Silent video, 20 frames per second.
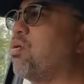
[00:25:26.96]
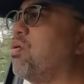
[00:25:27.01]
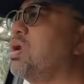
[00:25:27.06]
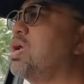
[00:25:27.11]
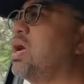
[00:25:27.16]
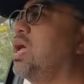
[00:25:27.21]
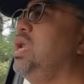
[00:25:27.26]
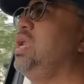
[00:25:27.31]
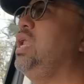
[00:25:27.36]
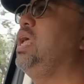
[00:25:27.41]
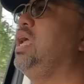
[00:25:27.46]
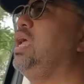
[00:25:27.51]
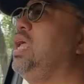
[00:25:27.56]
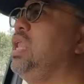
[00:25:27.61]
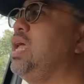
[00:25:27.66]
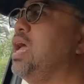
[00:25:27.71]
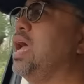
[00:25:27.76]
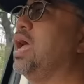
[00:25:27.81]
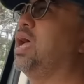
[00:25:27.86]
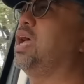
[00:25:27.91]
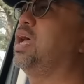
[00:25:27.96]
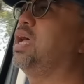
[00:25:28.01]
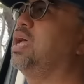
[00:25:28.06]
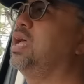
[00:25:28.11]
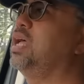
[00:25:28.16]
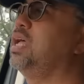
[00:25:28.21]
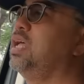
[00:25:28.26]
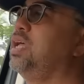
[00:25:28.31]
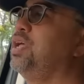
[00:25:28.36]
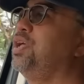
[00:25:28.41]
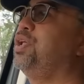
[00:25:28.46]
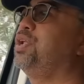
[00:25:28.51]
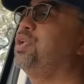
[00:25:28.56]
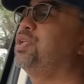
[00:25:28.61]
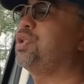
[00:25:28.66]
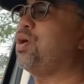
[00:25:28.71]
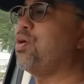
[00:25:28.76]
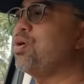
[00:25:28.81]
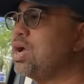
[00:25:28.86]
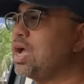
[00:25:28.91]
รถคันนี้เนี่ย
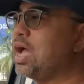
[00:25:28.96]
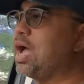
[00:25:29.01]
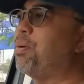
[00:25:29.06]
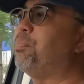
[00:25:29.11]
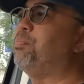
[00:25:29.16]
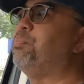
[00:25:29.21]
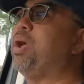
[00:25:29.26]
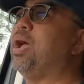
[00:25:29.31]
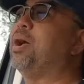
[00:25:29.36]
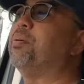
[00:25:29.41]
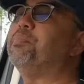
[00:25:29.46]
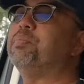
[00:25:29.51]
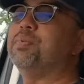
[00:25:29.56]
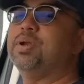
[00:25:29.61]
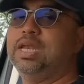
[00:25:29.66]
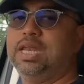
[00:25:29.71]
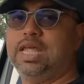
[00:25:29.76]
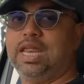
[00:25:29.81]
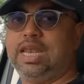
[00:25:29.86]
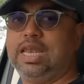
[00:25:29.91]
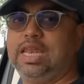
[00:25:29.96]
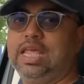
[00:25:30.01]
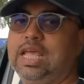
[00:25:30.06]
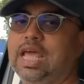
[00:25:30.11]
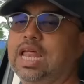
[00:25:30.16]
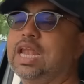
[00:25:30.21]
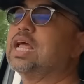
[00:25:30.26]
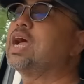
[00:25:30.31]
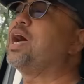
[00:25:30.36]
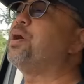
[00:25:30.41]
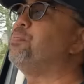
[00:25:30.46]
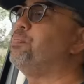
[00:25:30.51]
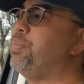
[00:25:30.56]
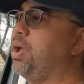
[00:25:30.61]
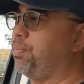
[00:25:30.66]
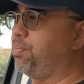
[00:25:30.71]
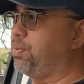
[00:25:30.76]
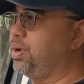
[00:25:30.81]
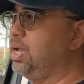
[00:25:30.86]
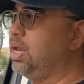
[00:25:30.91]
ต้องขับแบบเนียนๆขับแบ
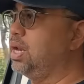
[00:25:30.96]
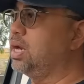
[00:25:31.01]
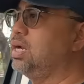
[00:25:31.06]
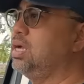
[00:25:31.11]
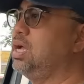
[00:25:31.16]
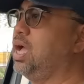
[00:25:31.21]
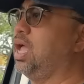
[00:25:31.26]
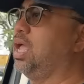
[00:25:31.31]
บเรื่อ